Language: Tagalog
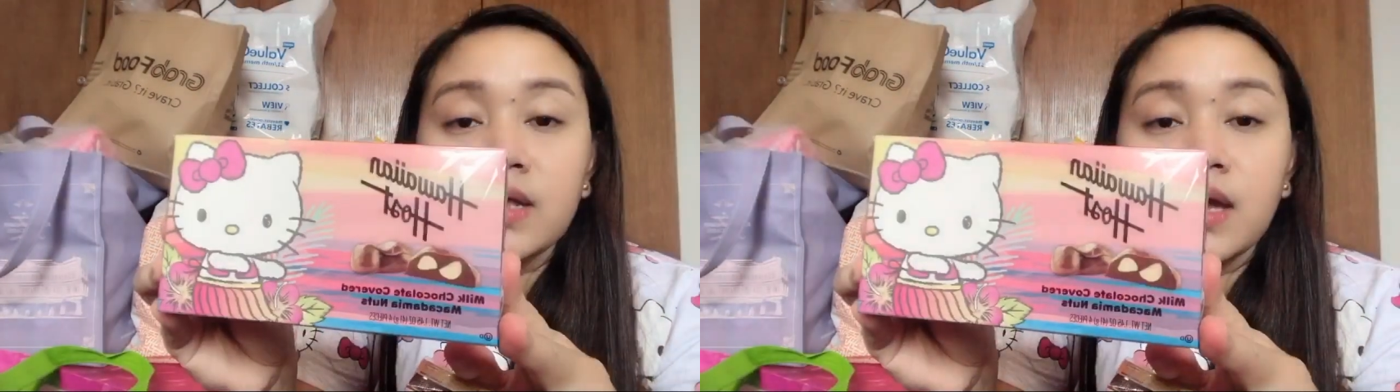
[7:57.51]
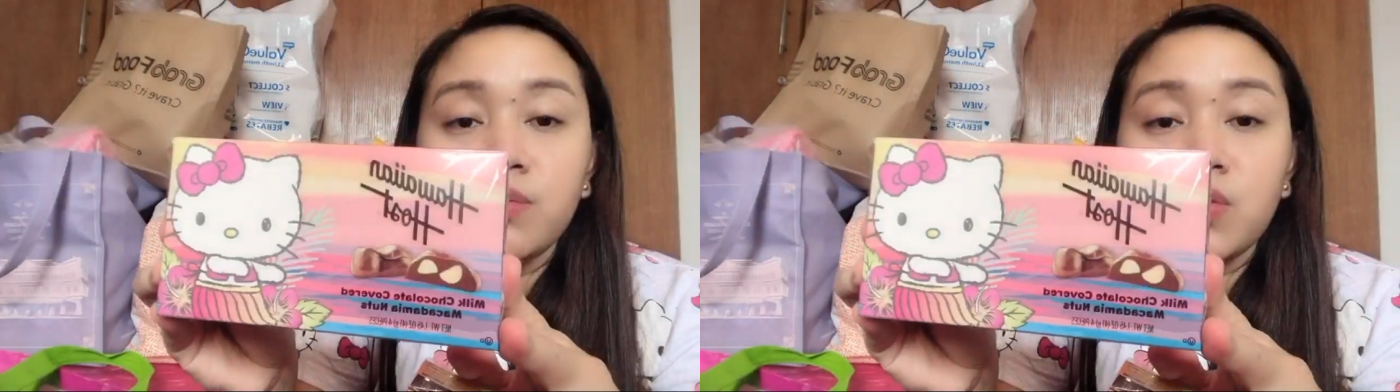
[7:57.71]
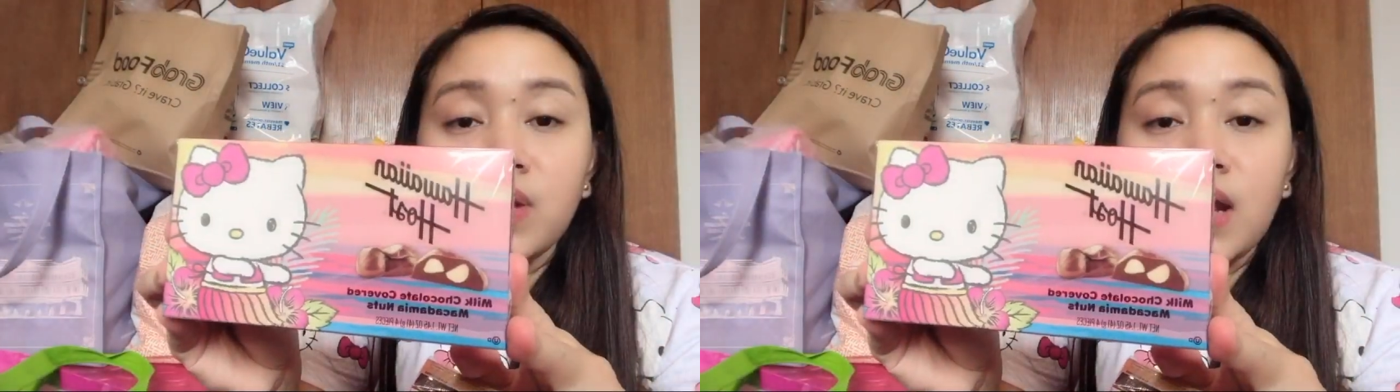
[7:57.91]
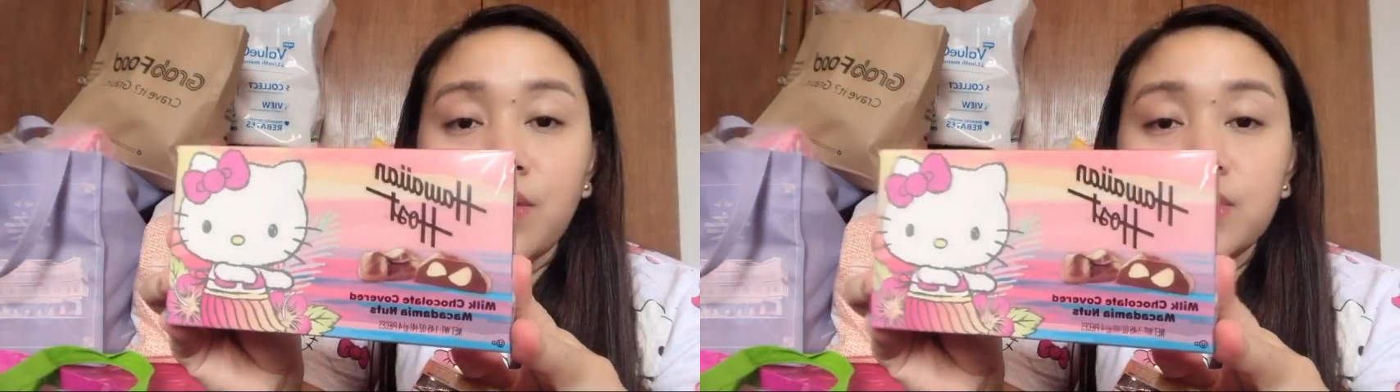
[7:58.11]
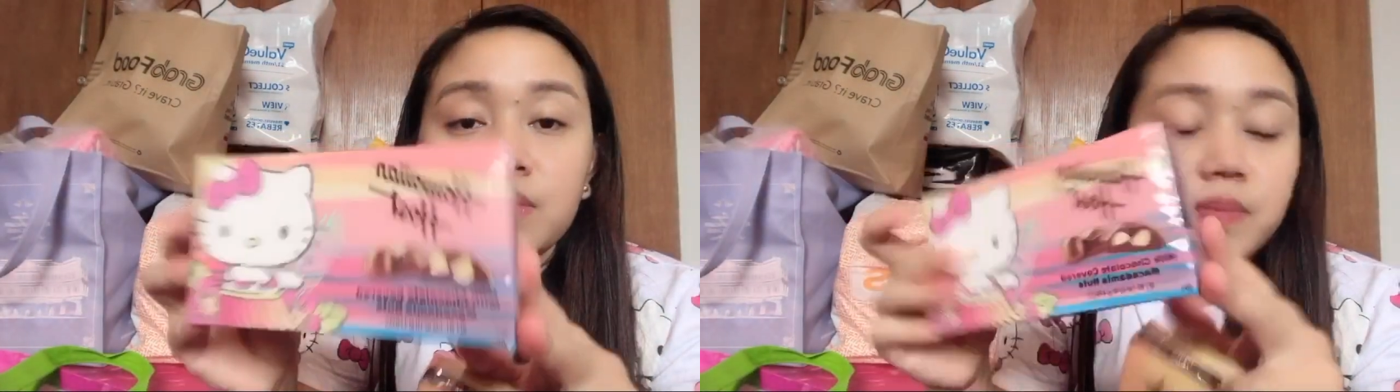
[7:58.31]
kaya bumili ako
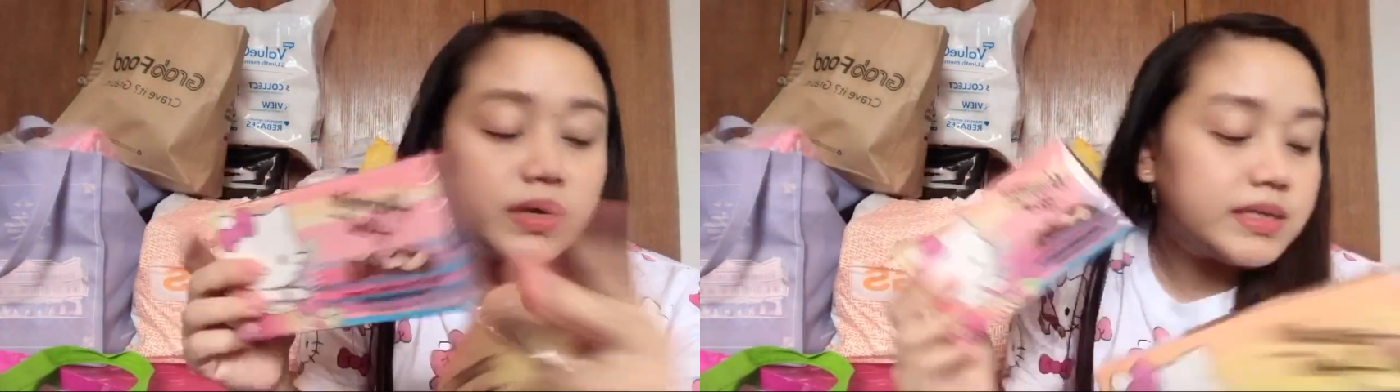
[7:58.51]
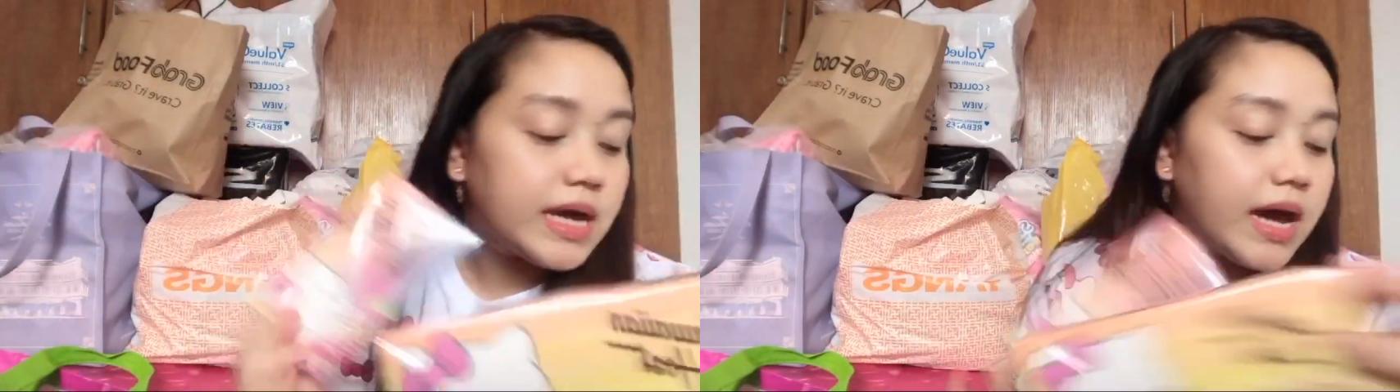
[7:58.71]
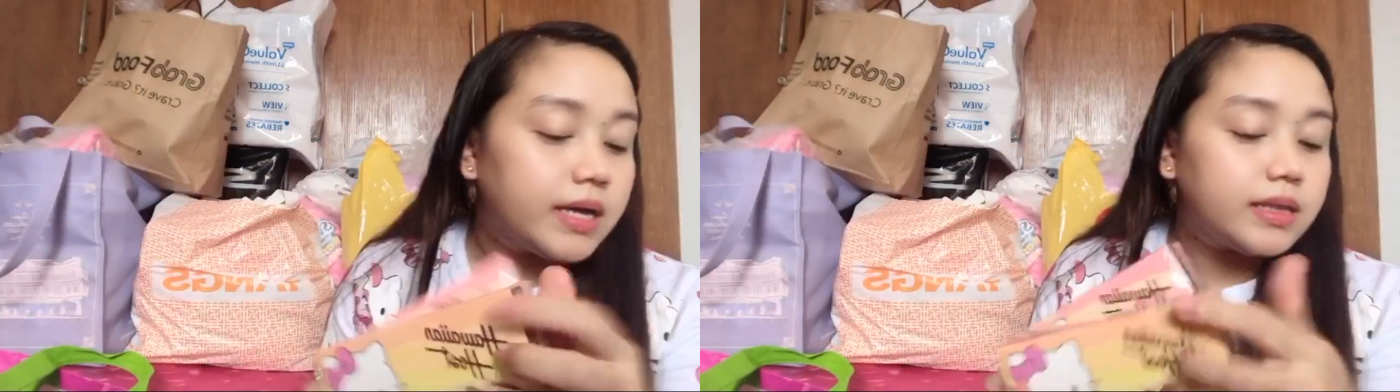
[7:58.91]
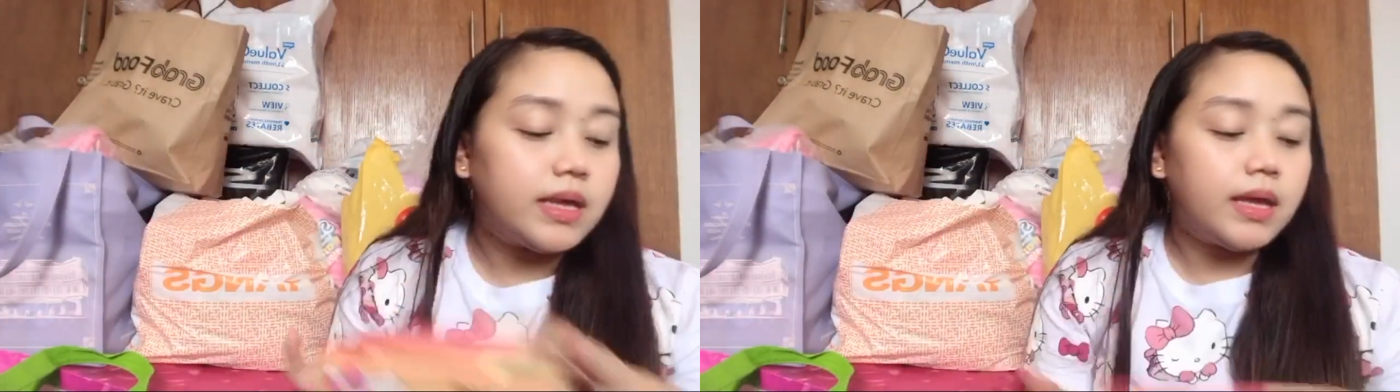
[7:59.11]
ng pang sa akin din.